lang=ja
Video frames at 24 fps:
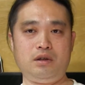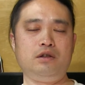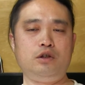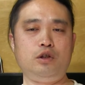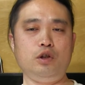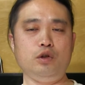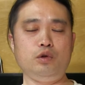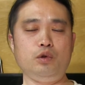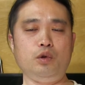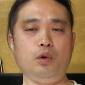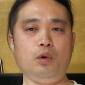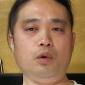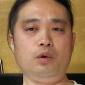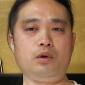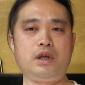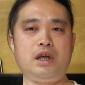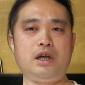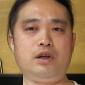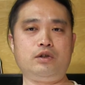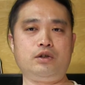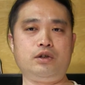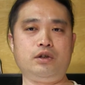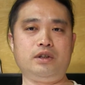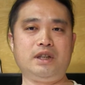ちょっと大
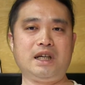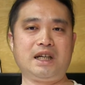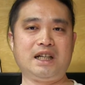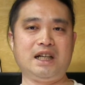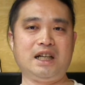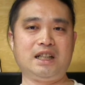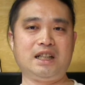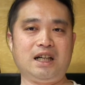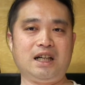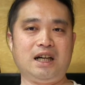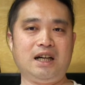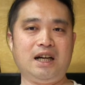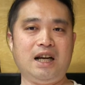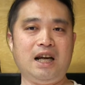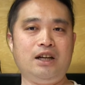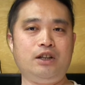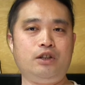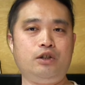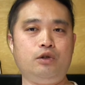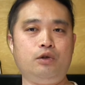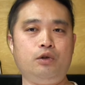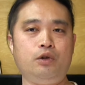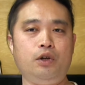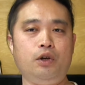きくするだけら練
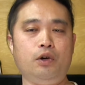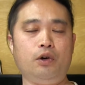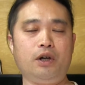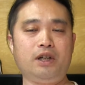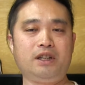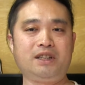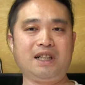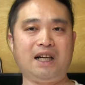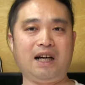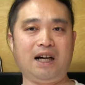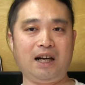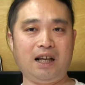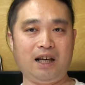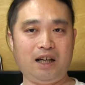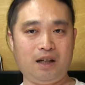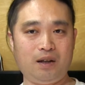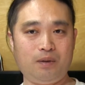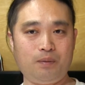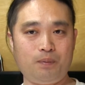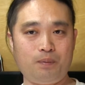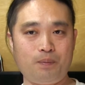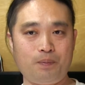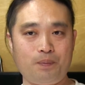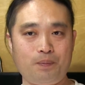習不要ですからね。
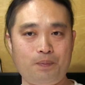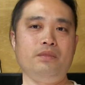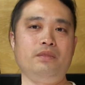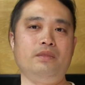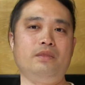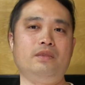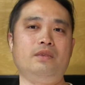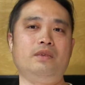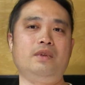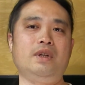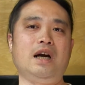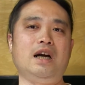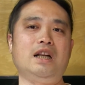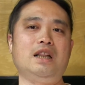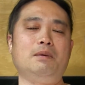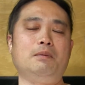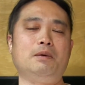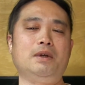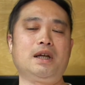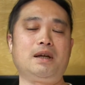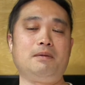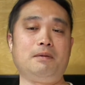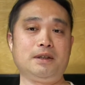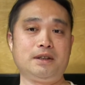誰で
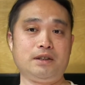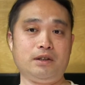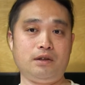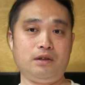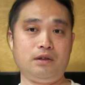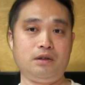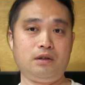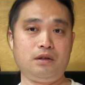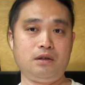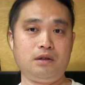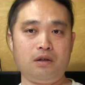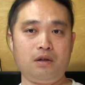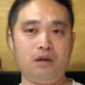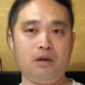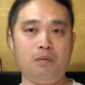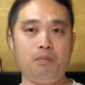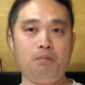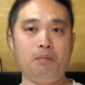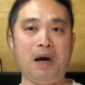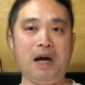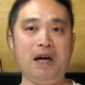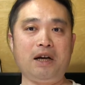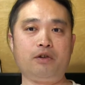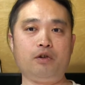もできますよ。
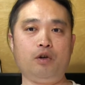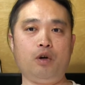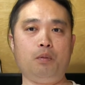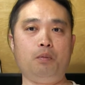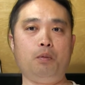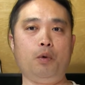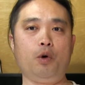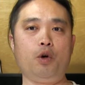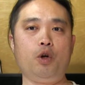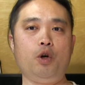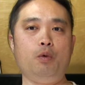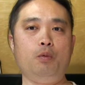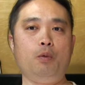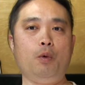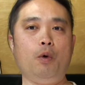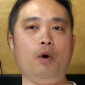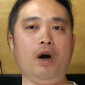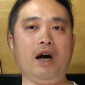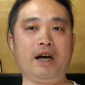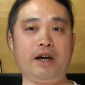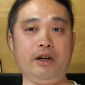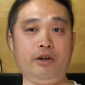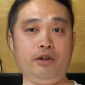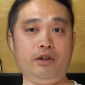マイクのボリュームを
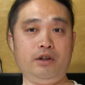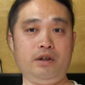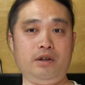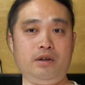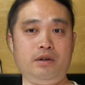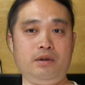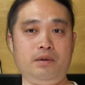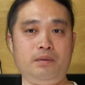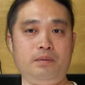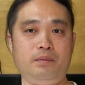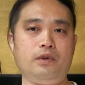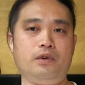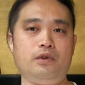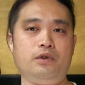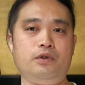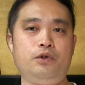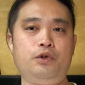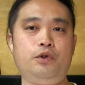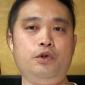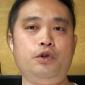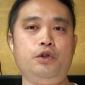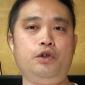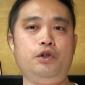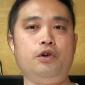上げる、
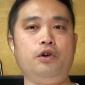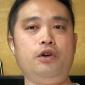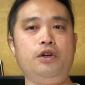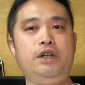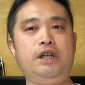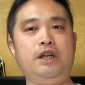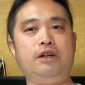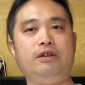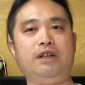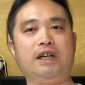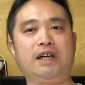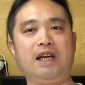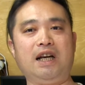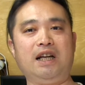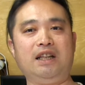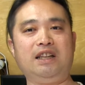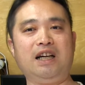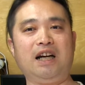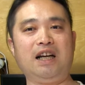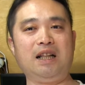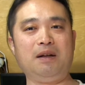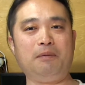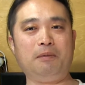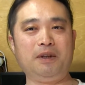数字をいじるだけで
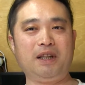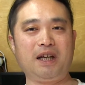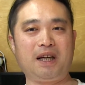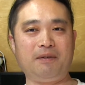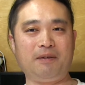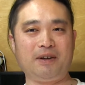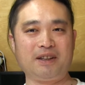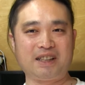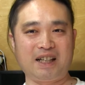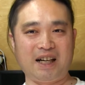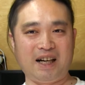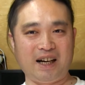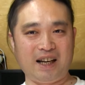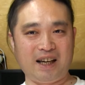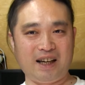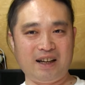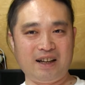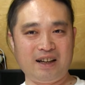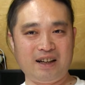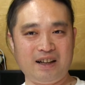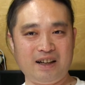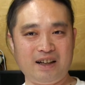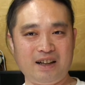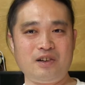誰でもできますからね。
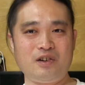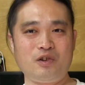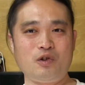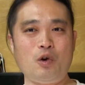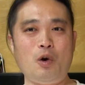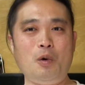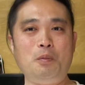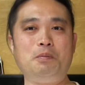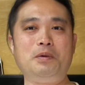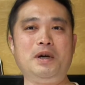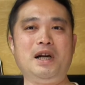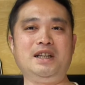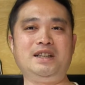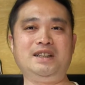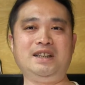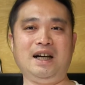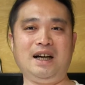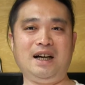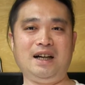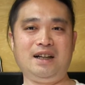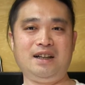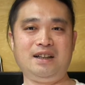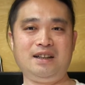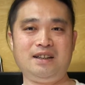
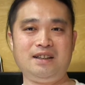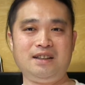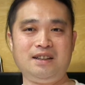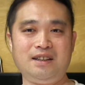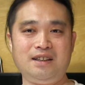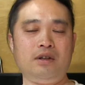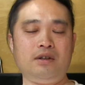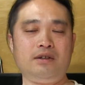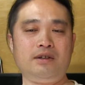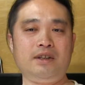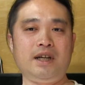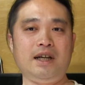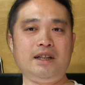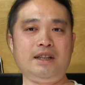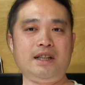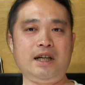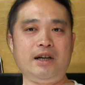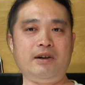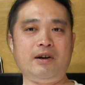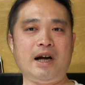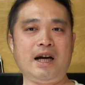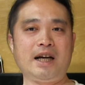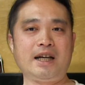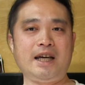コンプレッサー。大
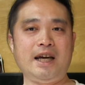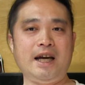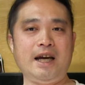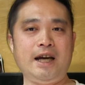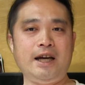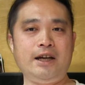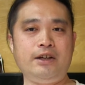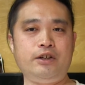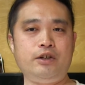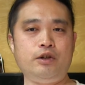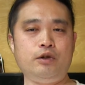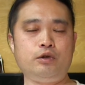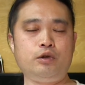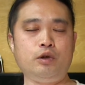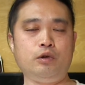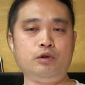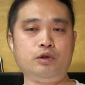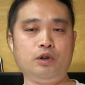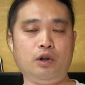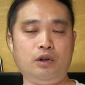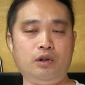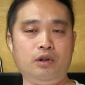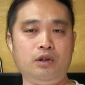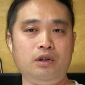体の波形編集
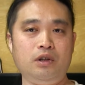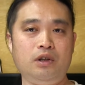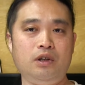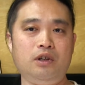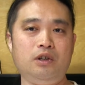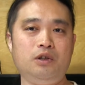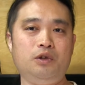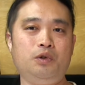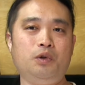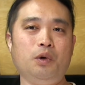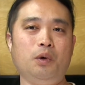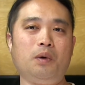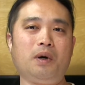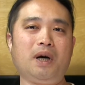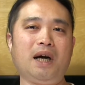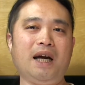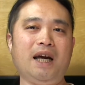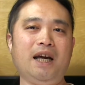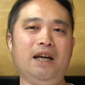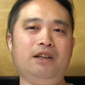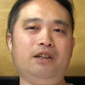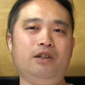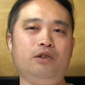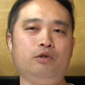ソフト、動画
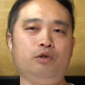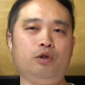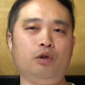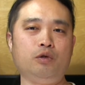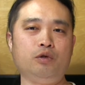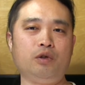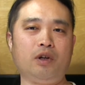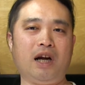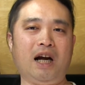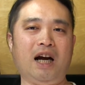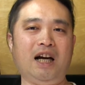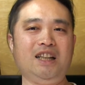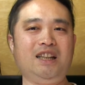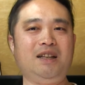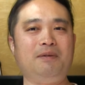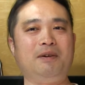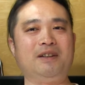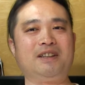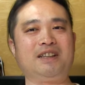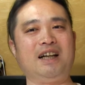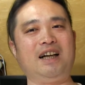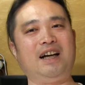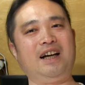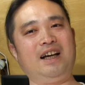編集ソフトに入って
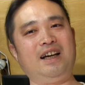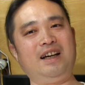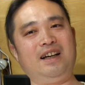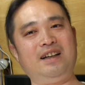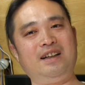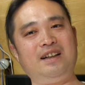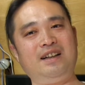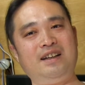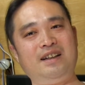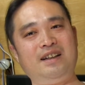ますからね。